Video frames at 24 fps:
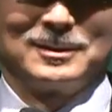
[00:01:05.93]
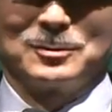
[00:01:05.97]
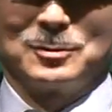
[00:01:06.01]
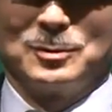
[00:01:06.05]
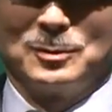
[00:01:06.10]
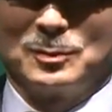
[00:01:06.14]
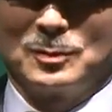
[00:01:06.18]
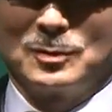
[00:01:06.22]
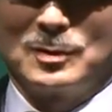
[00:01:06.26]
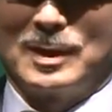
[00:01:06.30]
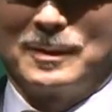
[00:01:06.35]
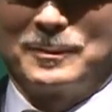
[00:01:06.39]

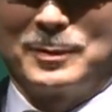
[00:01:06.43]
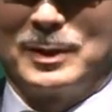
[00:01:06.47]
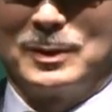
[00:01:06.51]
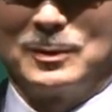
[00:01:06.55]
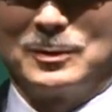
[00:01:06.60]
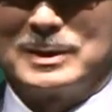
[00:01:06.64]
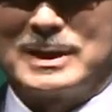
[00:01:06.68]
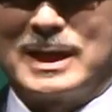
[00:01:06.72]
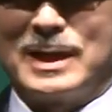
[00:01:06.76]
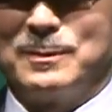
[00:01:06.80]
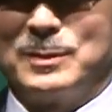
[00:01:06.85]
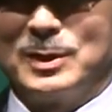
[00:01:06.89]
Bagi
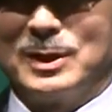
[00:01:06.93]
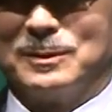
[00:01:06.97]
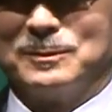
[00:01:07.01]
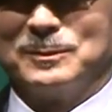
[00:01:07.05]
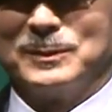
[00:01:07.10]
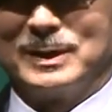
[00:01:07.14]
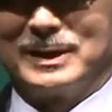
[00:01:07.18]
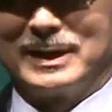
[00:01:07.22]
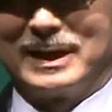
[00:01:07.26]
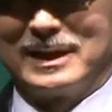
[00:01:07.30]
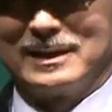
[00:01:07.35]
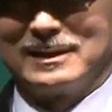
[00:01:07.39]
mereka yang
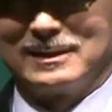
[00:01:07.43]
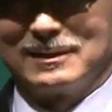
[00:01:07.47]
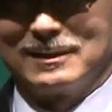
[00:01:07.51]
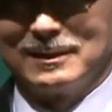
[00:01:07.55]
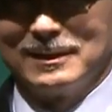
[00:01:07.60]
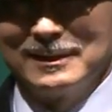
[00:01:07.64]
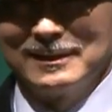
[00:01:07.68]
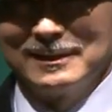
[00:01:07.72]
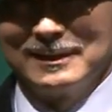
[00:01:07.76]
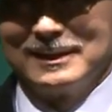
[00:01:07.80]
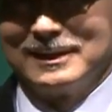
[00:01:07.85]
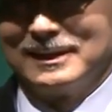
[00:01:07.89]
tidak terlalu
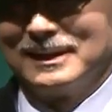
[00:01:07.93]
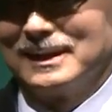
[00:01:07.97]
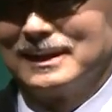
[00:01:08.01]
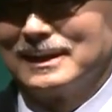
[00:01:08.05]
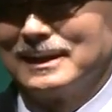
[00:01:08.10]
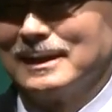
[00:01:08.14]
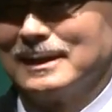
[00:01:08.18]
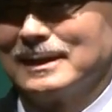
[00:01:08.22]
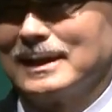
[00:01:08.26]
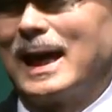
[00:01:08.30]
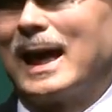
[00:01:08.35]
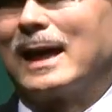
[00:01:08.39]

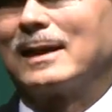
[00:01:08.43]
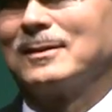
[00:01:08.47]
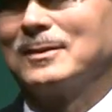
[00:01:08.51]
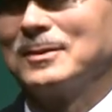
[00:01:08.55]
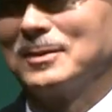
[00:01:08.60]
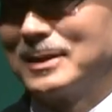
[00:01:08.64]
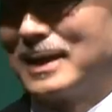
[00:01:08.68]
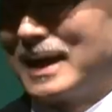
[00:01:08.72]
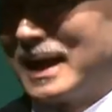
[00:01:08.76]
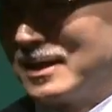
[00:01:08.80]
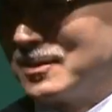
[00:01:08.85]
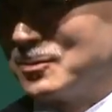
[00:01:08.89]
mempunyai
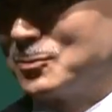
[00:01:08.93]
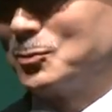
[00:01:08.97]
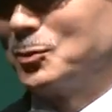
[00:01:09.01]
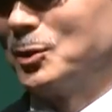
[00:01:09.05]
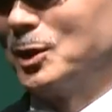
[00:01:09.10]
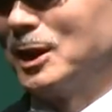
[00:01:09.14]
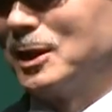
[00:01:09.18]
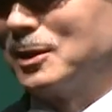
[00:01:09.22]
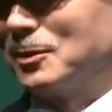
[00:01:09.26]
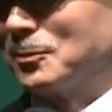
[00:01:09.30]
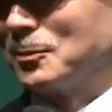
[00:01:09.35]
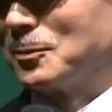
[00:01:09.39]
bakat
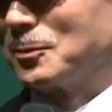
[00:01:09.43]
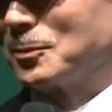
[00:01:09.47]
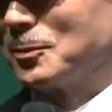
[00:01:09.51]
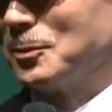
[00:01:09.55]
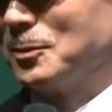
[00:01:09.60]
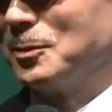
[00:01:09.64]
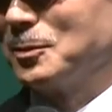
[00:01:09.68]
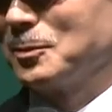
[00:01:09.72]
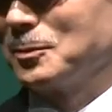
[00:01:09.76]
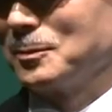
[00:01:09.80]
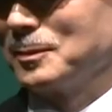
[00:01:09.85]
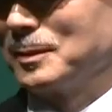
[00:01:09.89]

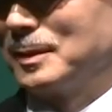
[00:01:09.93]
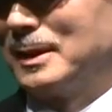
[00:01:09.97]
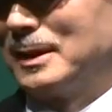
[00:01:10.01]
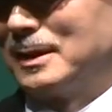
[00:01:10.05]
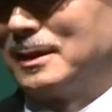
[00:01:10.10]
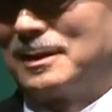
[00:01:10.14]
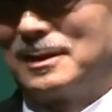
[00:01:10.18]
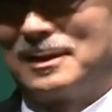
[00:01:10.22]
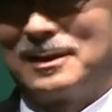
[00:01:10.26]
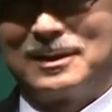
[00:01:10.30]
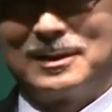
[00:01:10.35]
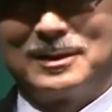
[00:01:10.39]
akademis,
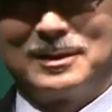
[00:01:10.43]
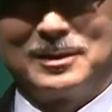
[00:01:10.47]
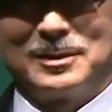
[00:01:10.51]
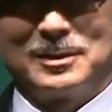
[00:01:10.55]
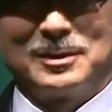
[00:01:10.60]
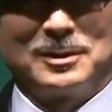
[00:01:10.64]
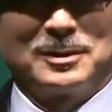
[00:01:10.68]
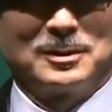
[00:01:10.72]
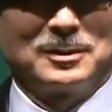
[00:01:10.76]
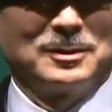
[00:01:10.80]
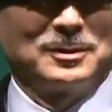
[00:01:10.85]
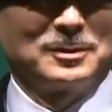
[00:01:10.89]

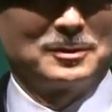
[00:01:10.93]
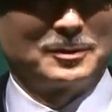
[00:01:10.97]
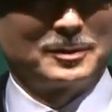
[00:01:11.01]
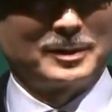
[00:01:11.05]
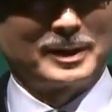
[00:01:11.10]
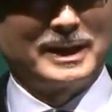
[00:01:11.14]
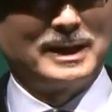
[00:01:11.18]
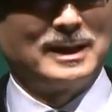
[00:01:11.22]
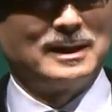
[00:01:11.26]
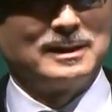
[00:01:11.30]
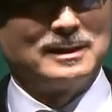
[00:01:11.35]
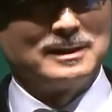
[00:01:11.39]
maka
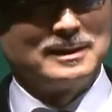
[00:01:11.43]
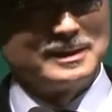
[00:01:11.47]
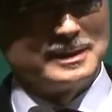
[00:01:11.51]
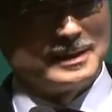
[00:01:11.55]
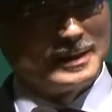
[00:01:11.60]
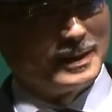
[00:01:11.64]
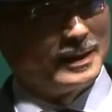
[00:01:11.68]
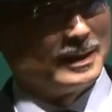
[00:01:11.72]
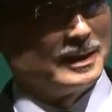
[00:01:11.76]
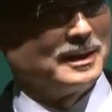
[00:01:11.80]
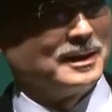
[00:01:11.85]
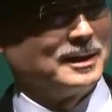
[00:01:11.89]
akan
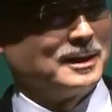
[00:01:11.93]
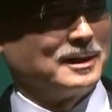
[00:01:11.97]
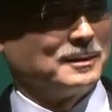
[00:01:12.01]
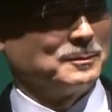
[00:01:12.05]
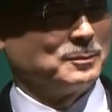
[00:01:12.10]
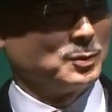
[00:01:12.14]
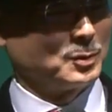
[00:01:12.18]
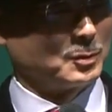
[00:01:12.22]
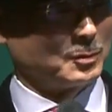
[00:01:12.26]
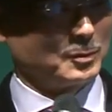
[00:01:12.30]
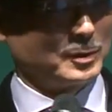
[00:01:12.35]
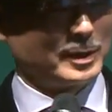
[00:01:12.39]
ada banyak
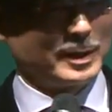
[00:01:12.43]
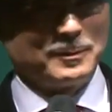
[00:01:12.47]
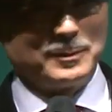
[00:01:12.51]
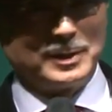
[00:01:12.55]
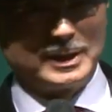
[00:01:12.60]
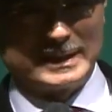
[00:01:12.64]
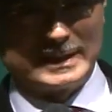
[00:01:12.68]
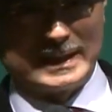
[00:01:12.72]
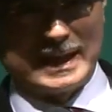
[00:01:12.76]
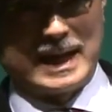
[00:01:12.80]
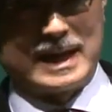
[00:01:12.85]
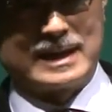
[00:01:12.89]
program
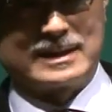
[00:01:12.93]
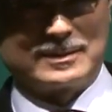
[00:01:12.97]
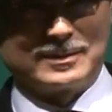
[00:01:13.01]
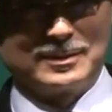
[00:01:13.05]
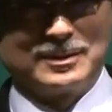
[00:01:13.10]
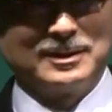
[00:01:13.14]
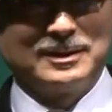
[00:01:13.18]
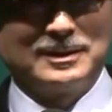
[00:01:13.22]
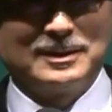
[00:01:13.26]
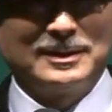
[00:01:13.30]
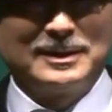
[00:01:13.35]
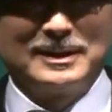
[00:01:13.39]
menarik
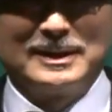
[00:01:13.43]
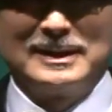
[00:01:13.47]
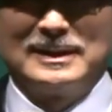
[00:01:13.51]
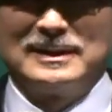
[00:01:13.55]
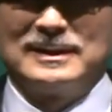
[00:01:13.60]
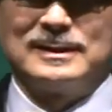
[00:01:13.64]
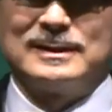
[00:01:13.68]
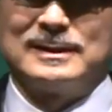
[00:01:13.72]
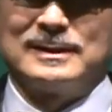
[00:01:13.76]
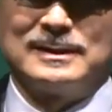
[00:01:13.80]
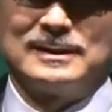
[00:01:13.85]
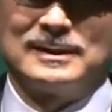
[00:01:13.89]

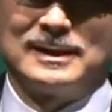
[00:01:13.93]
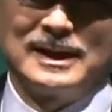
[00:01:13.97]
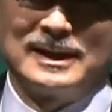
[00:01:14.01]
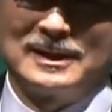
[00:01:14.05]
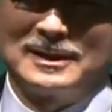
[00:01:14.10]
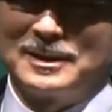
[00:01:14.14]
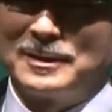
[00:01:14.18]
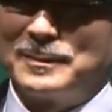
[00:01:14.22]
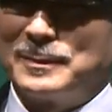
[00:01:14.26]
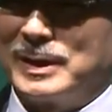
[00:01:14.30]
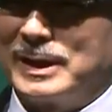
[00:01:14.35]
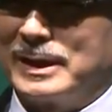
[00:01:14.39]
lainnya untuk
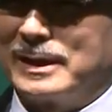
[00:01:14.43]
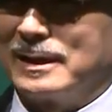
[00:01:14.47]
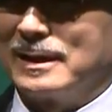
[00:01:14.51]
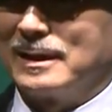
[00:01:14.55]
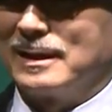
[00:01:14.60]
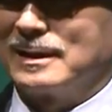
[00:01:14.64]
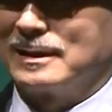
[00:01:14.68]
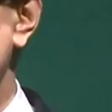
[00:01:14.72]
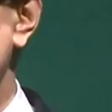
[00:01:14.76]
mereka.